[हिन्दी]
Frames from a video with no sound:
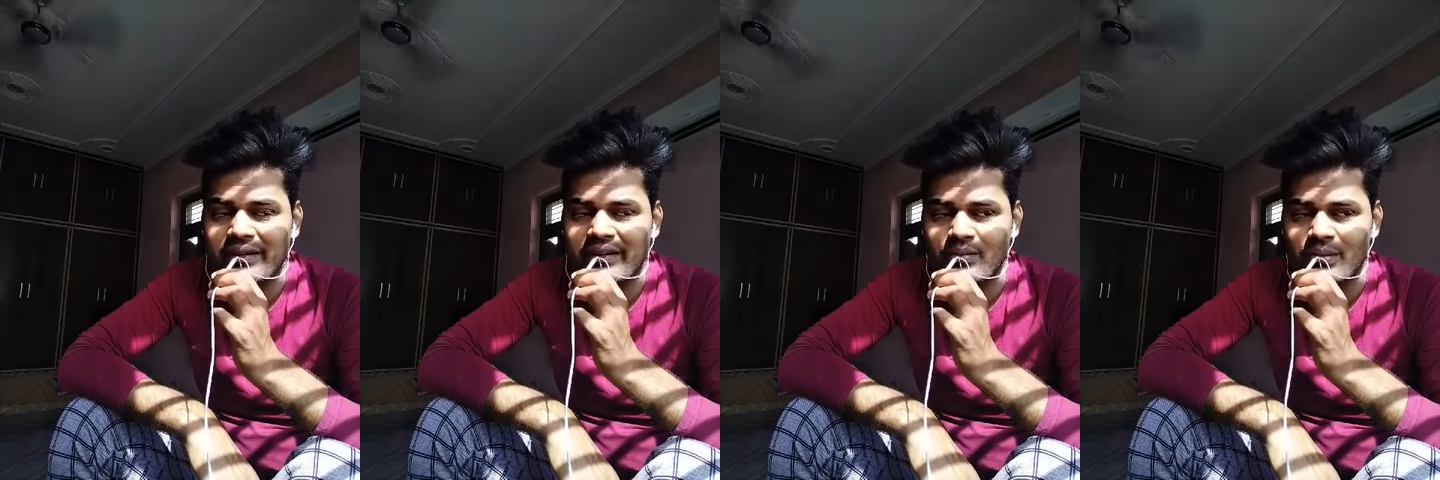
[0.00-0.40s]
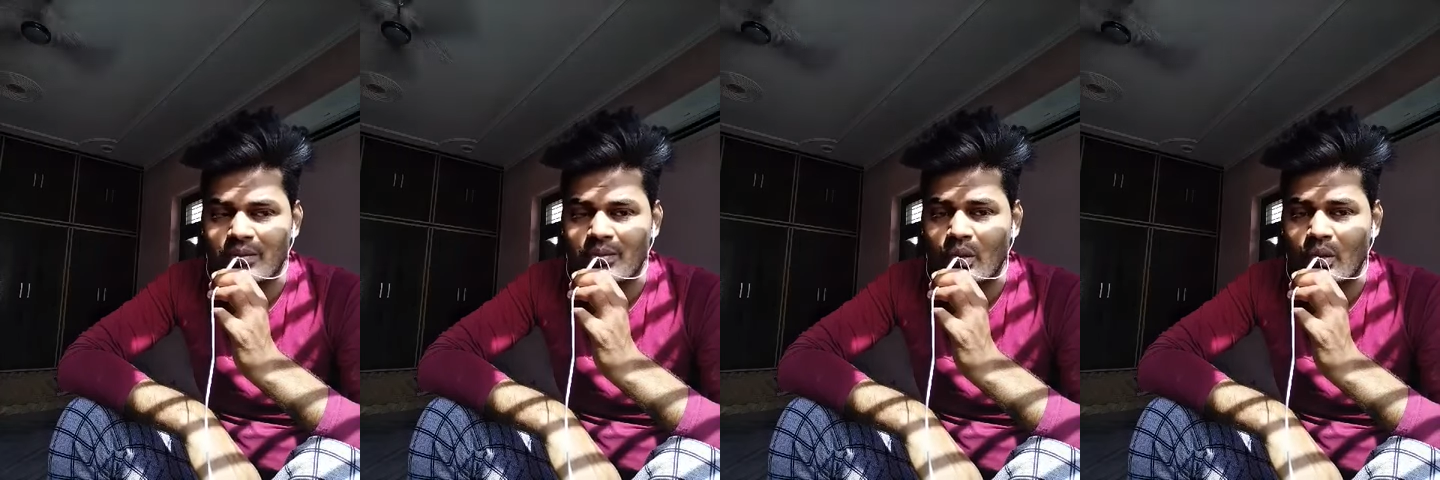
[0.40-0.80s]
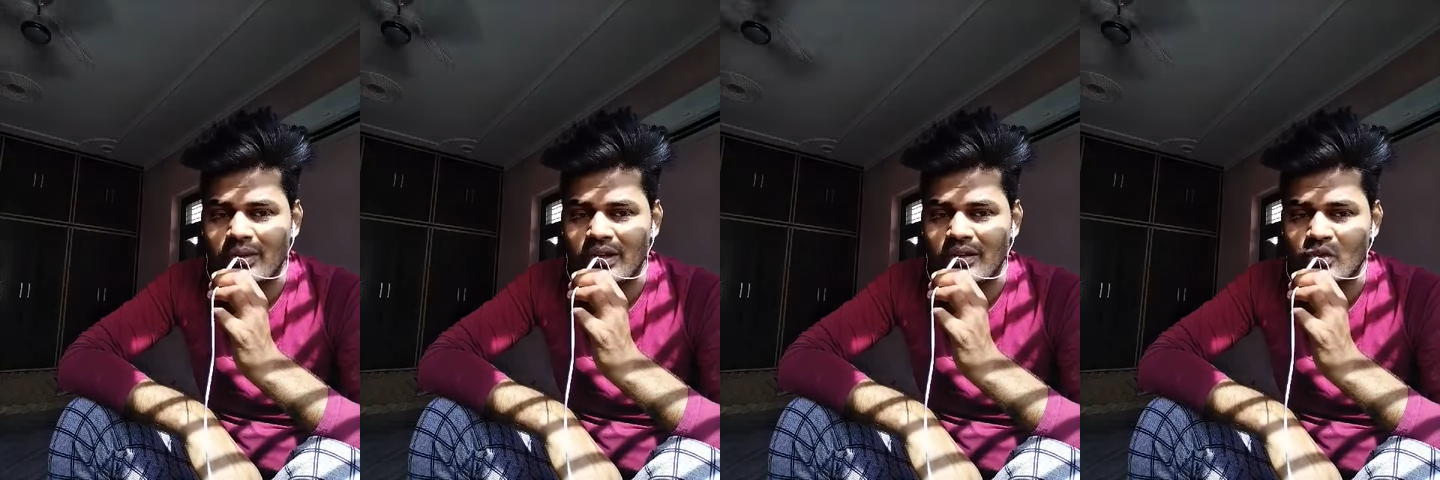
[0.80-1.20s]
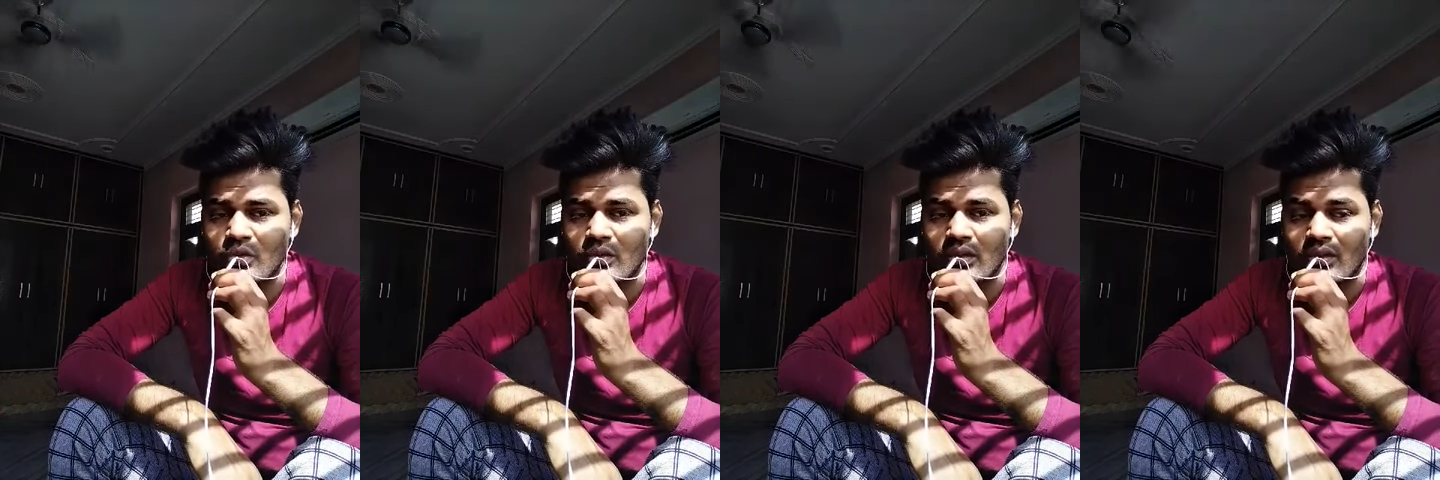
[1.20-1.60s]
है इसमें कोई भी
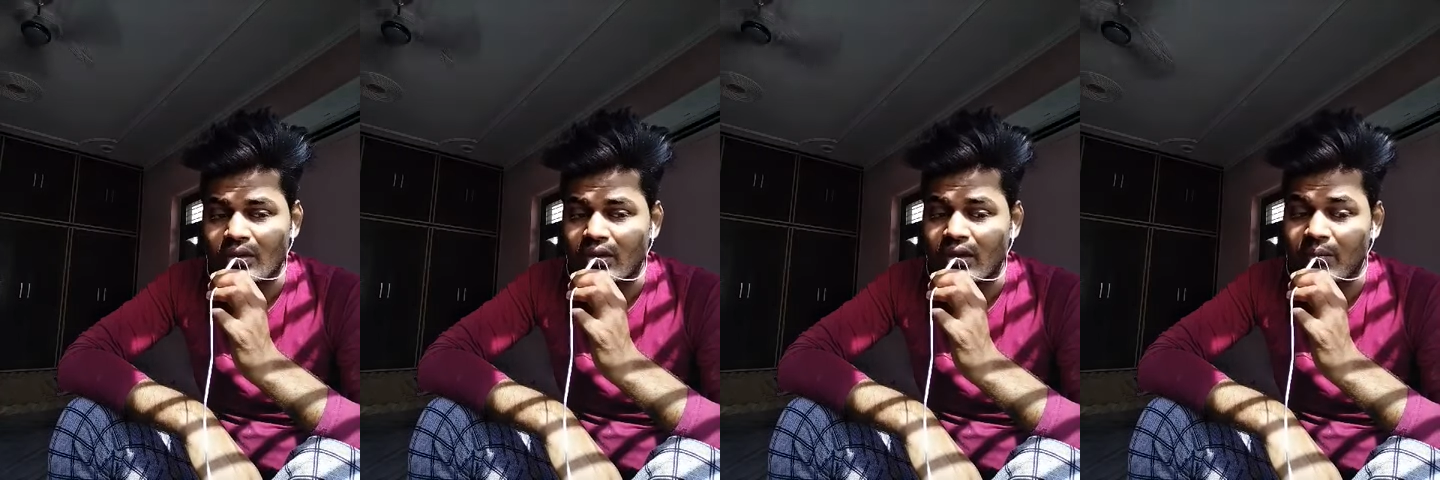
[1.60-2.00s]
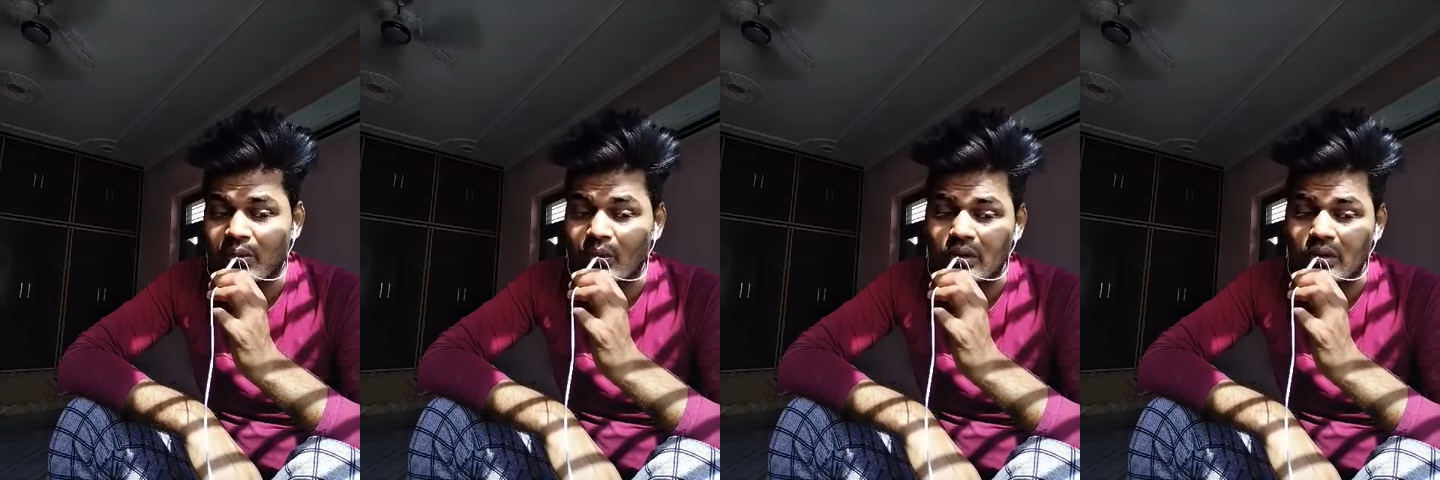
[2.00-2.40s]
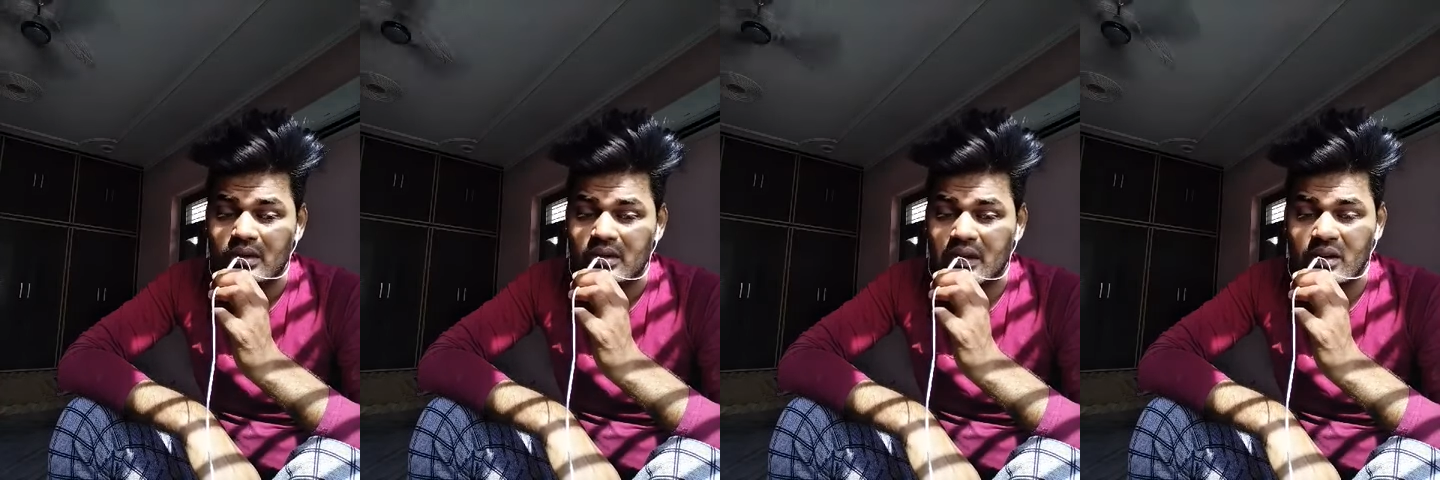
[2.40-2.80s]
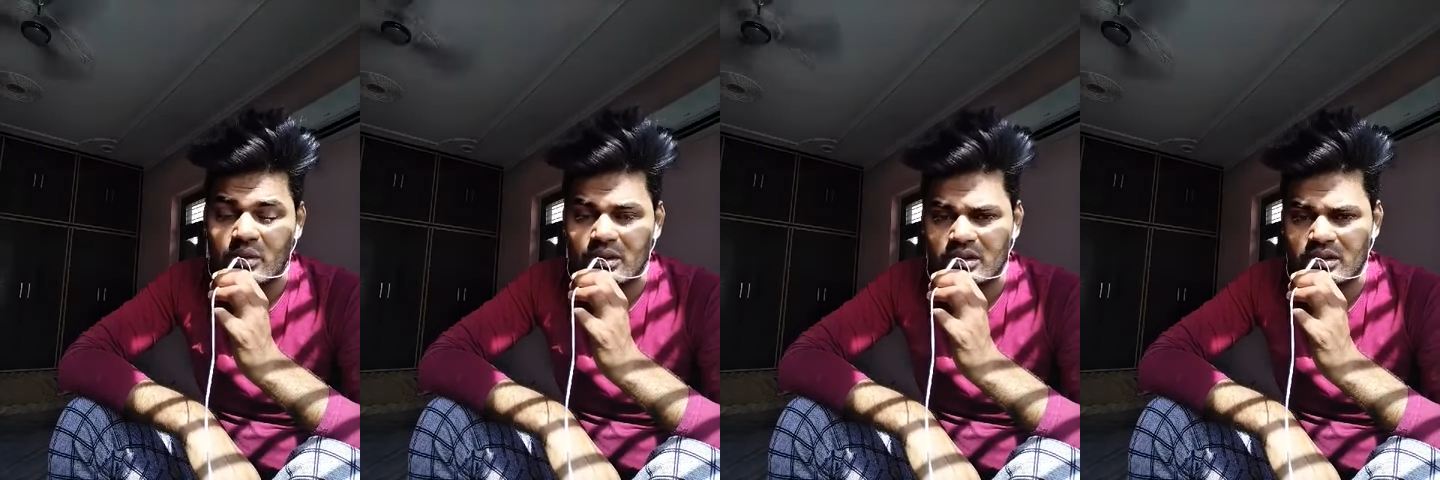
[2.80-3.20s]
चूट या भूल नहीं
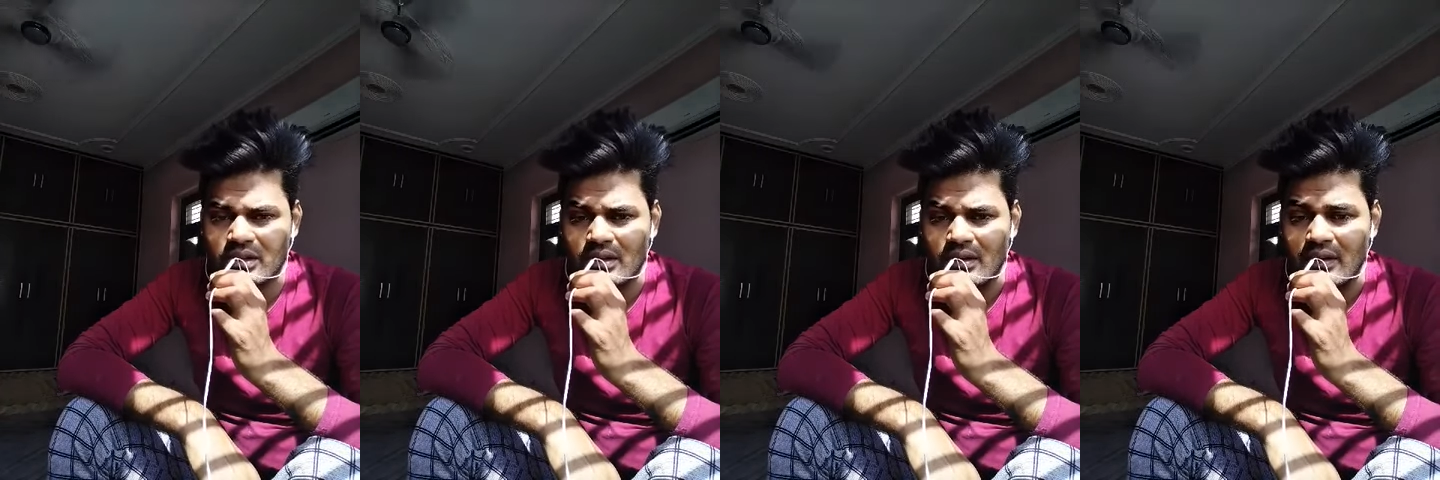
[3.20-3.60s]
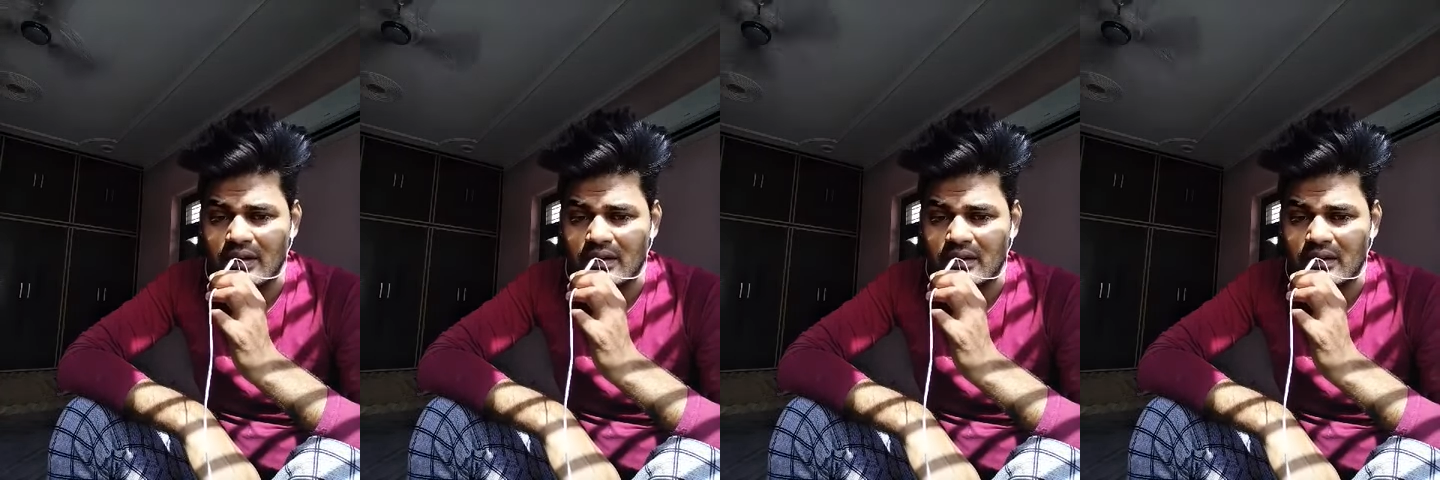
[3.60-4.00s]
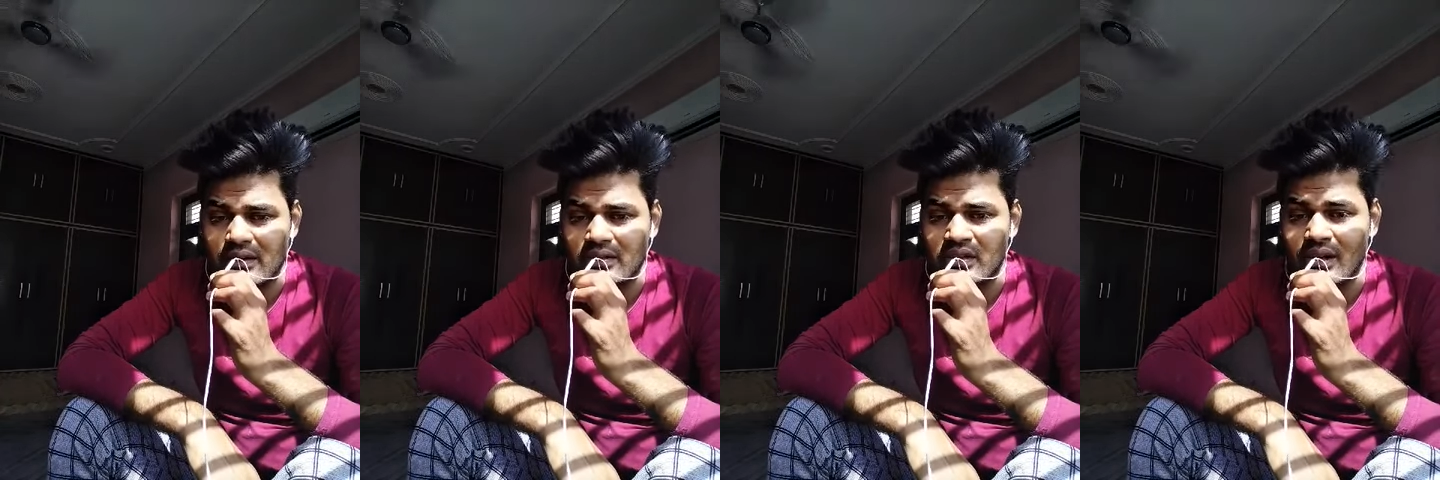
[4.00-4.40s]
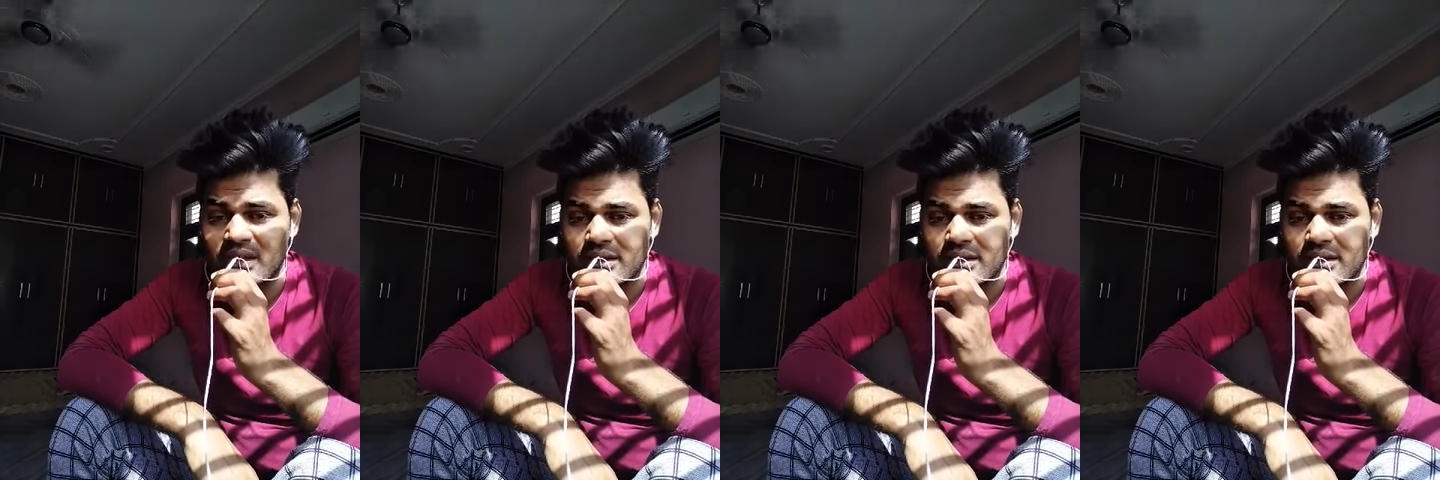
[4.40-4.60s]
होनी चाहिए ध्यान रखना जय माता